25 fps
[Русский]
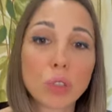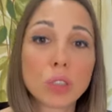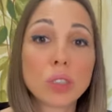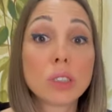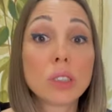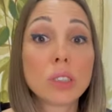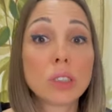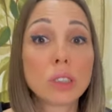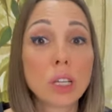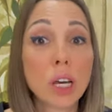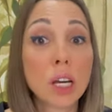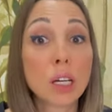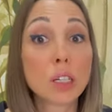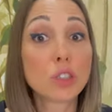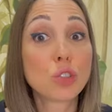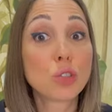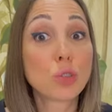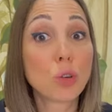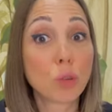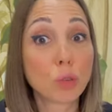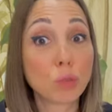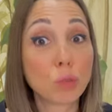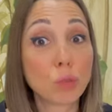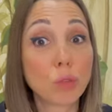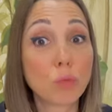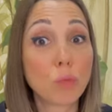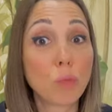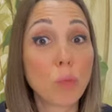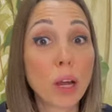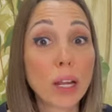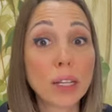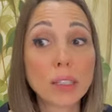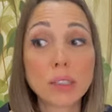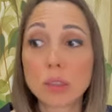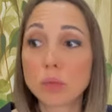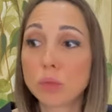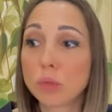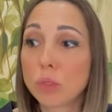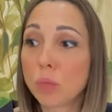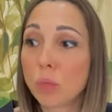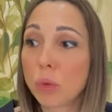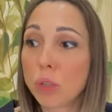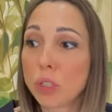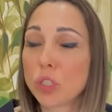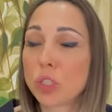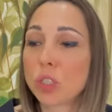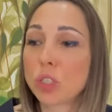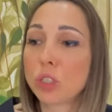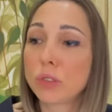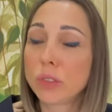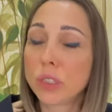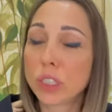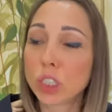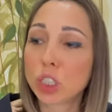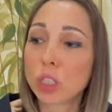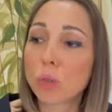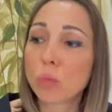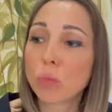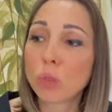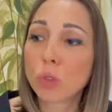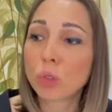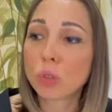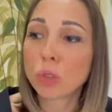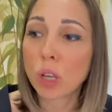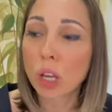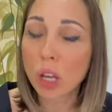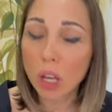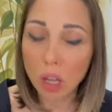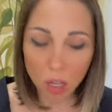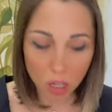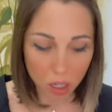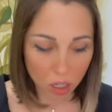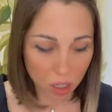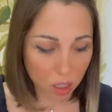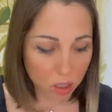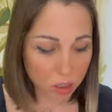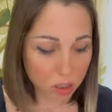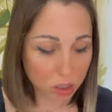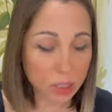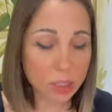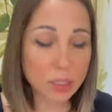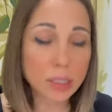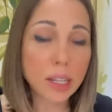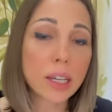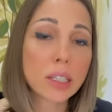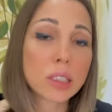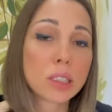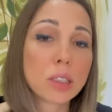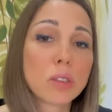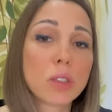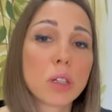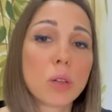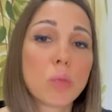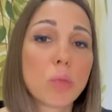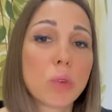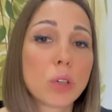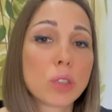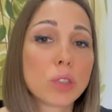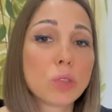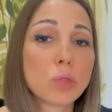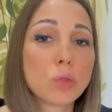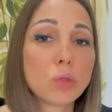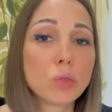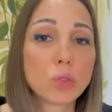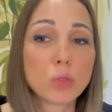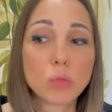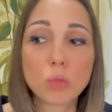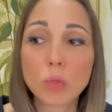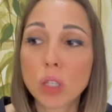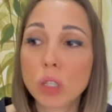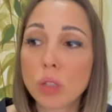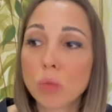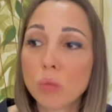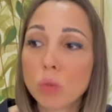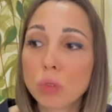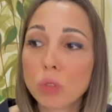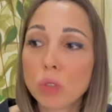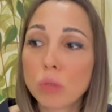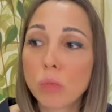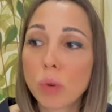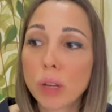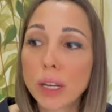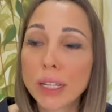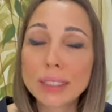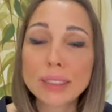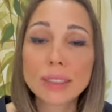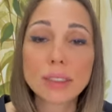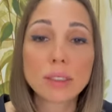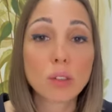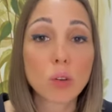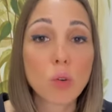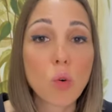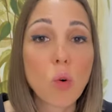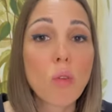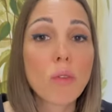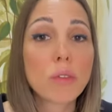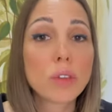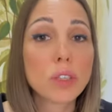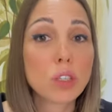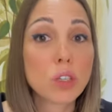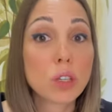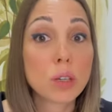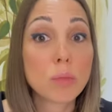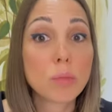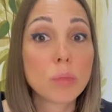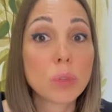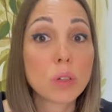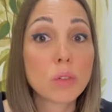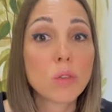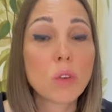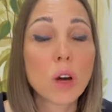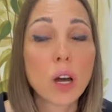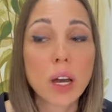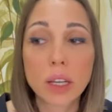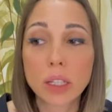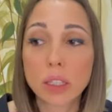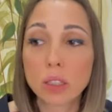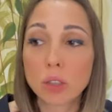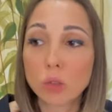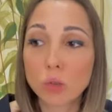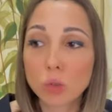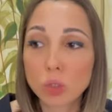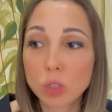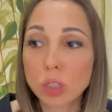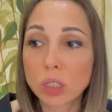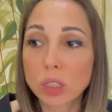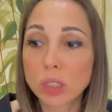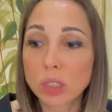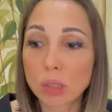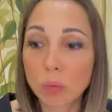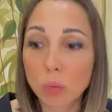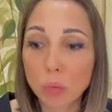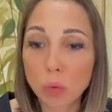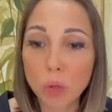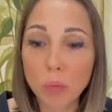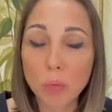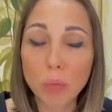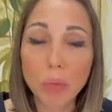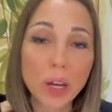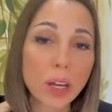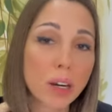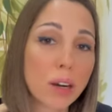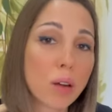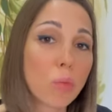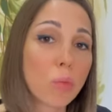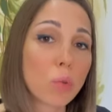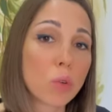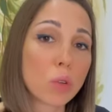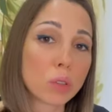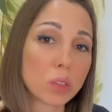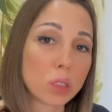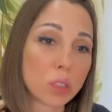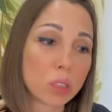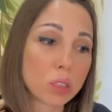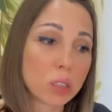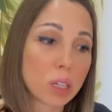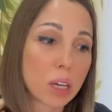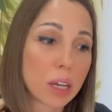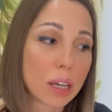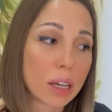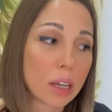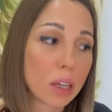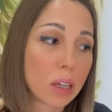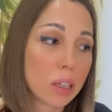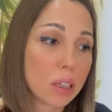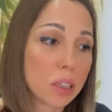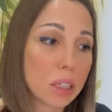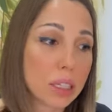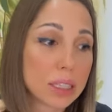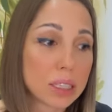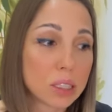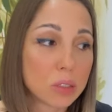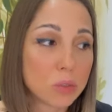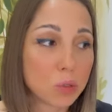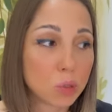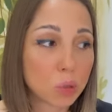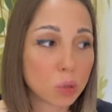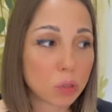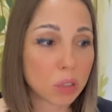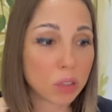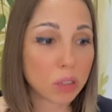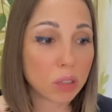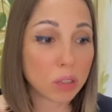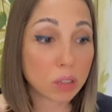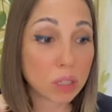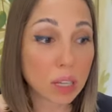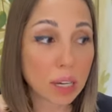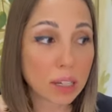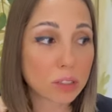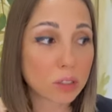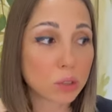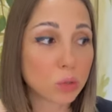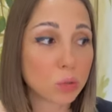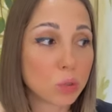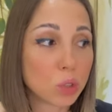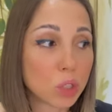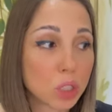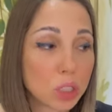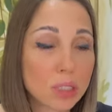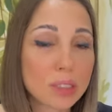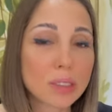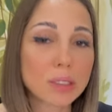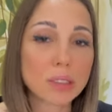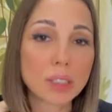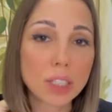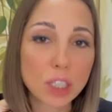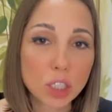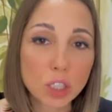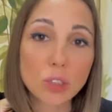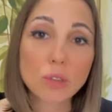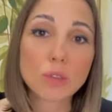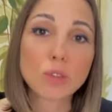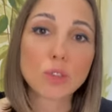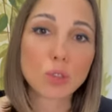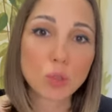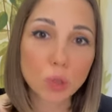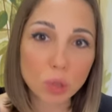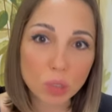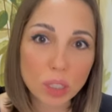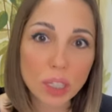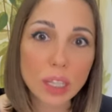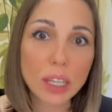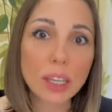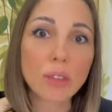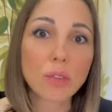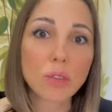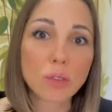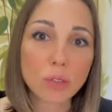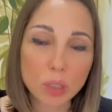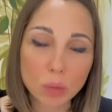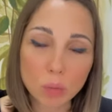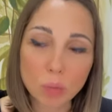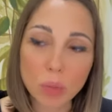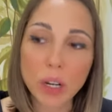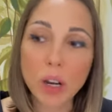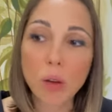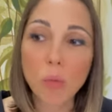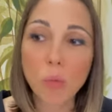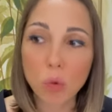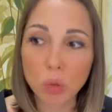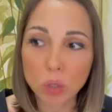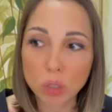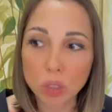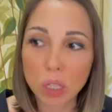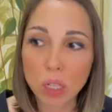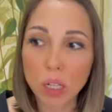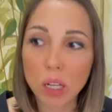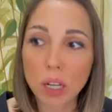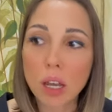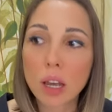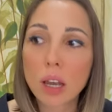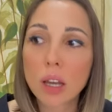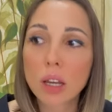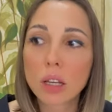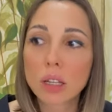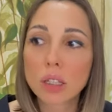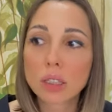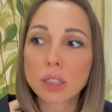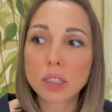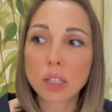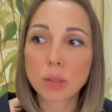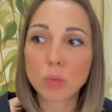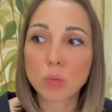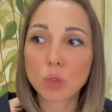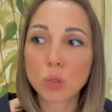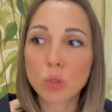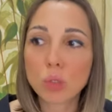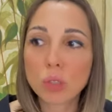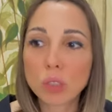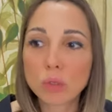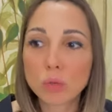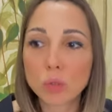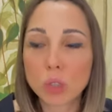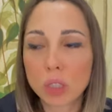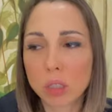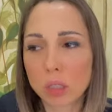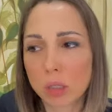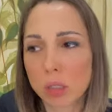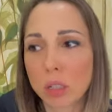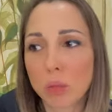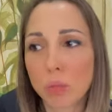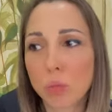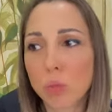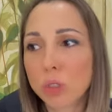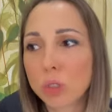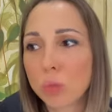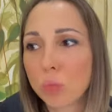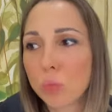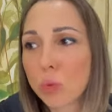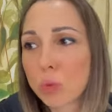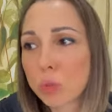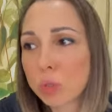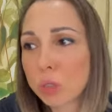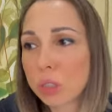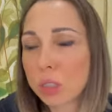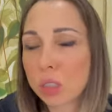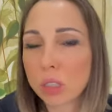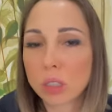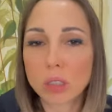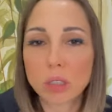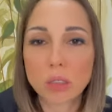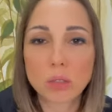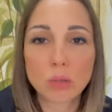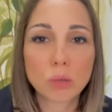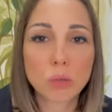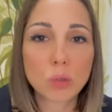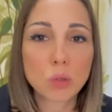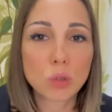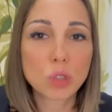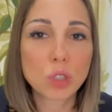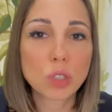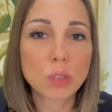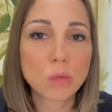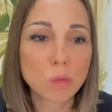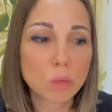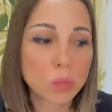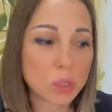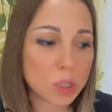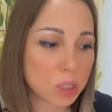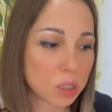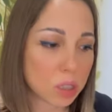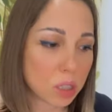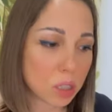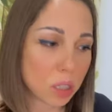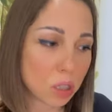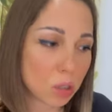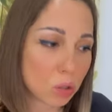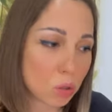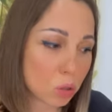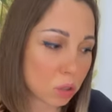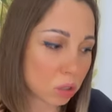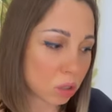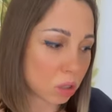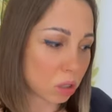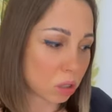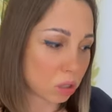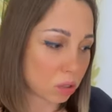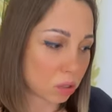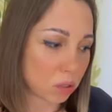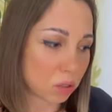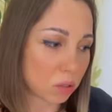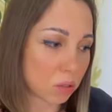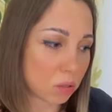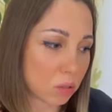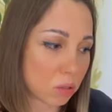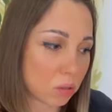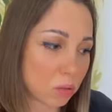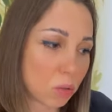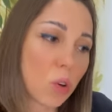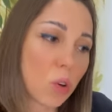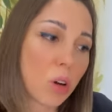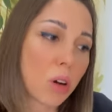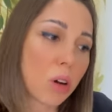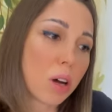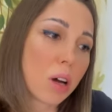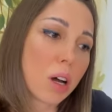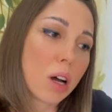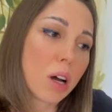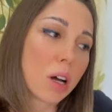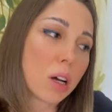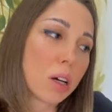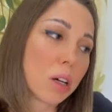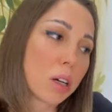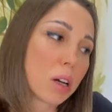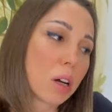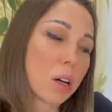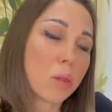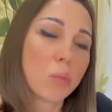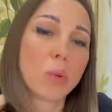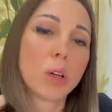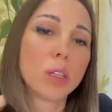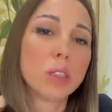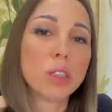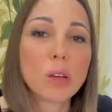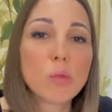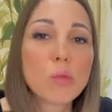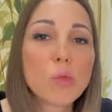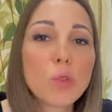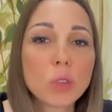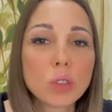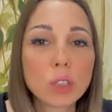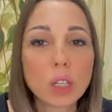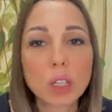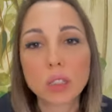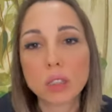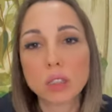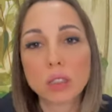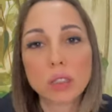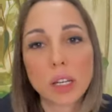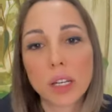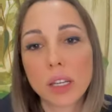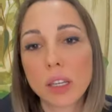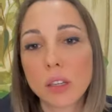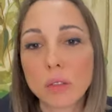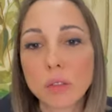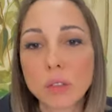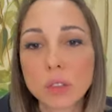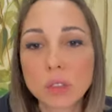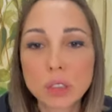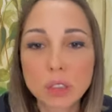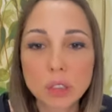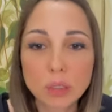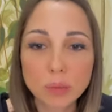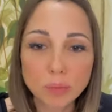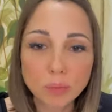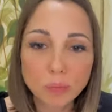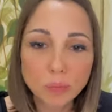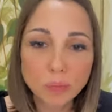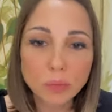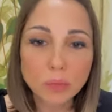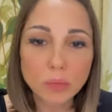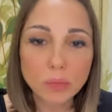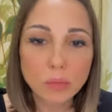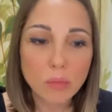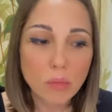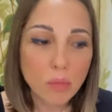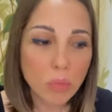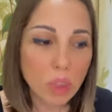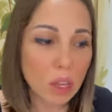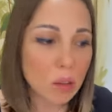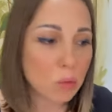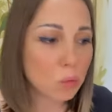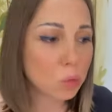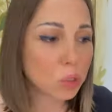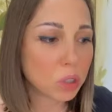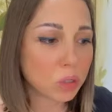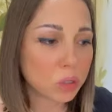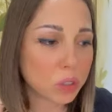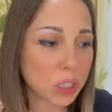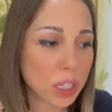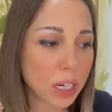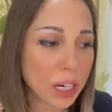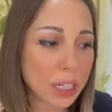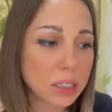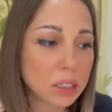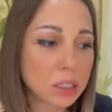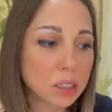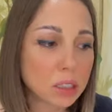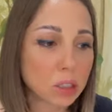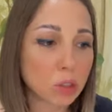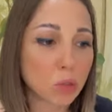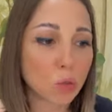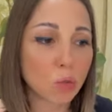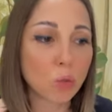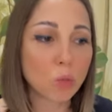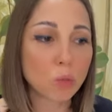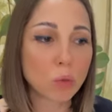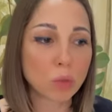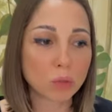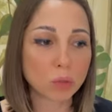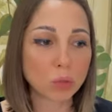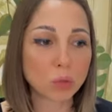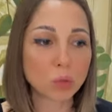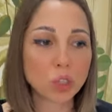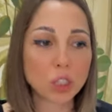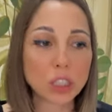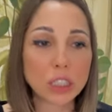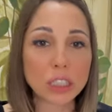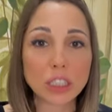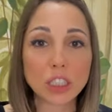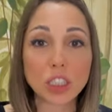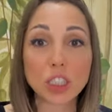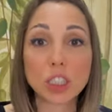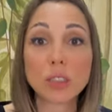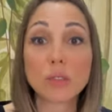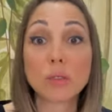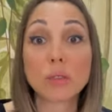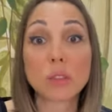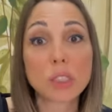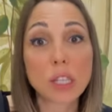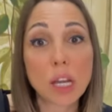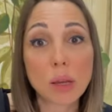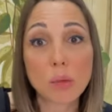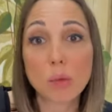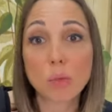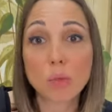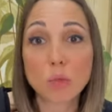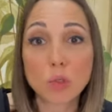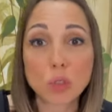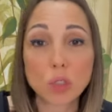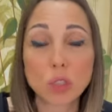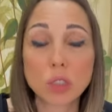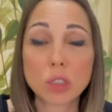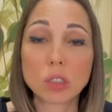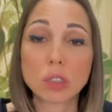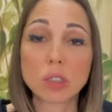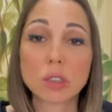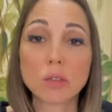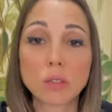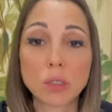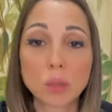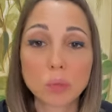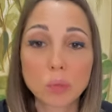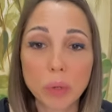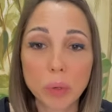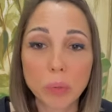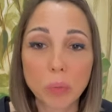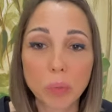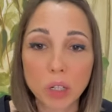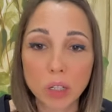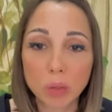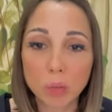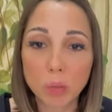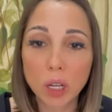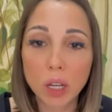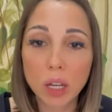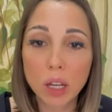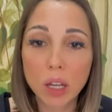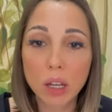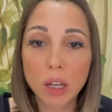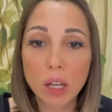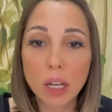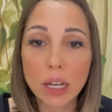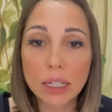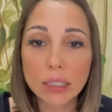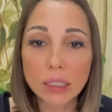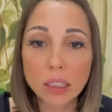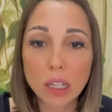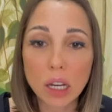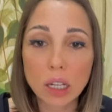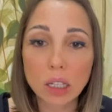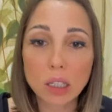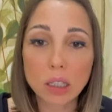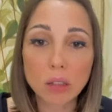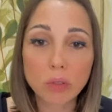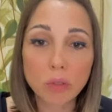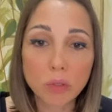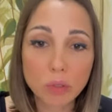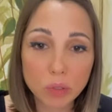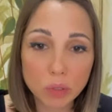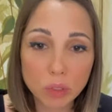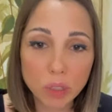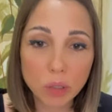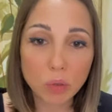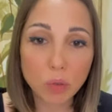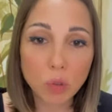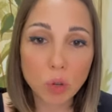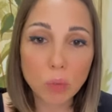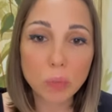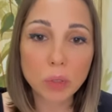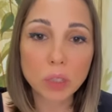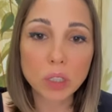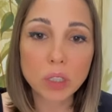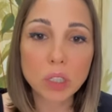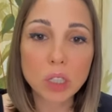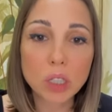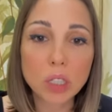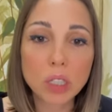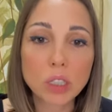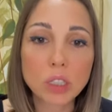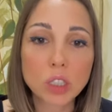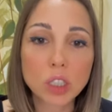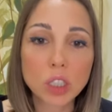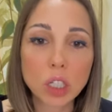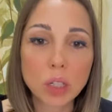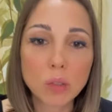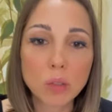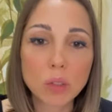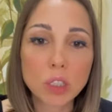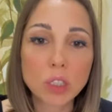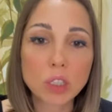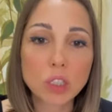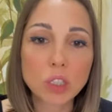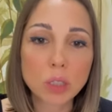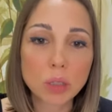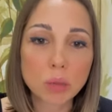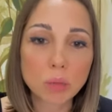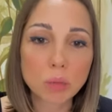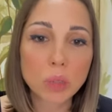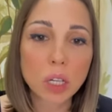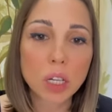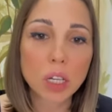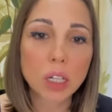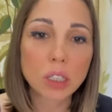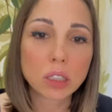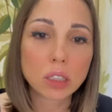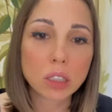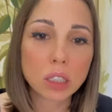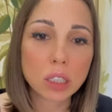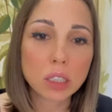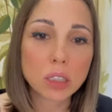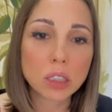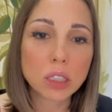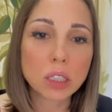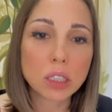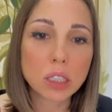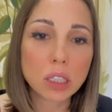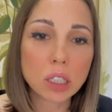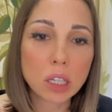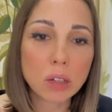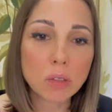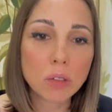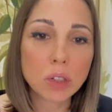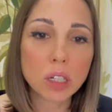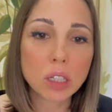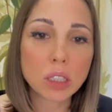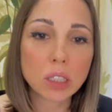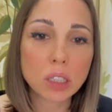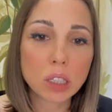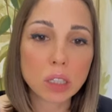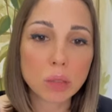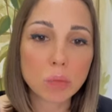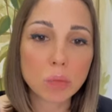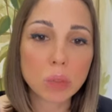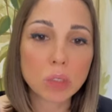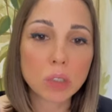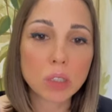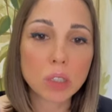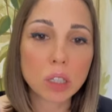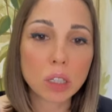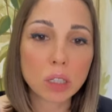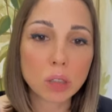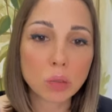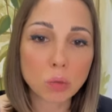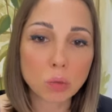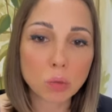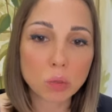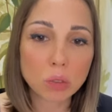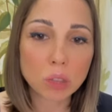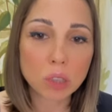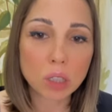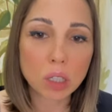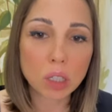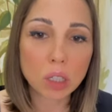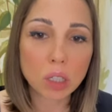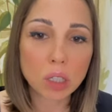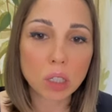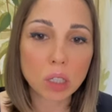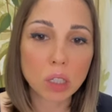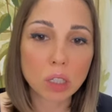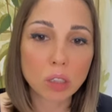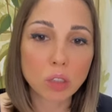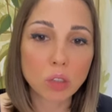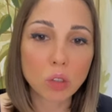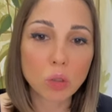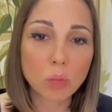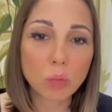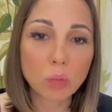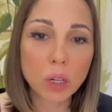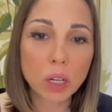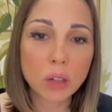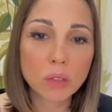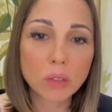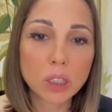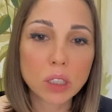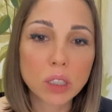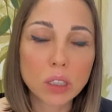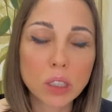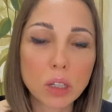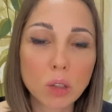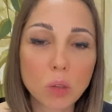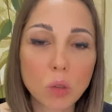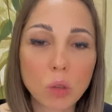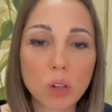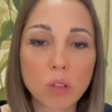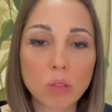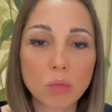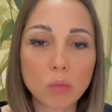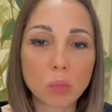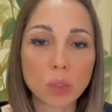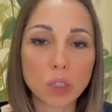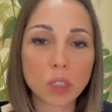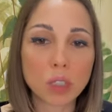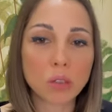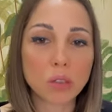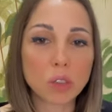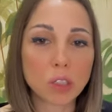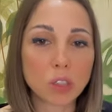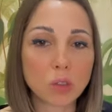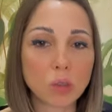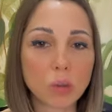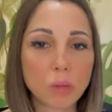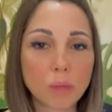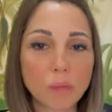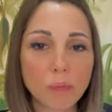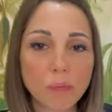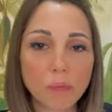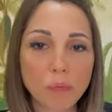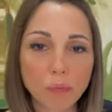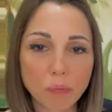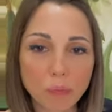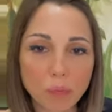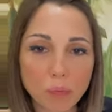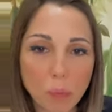Просто так щелкнуть пальцем, типа я сейчас все шаблоны осознаю, завтра проснусь, у меня не будет болезни, такого не бывает. Нужно с собой поработать. Если все-таки так случилось, значит, все-таки вы поработали. Со мной вот эта работа просто очень быстро идет, ну, а, а как бы одному она растягивается. Вот и вся разница, но в любом случае решить вы сами можете свои проблемы. Так, в Европе книги дешевле, чем 30 евро, не поддаются, но правда и налогов половину.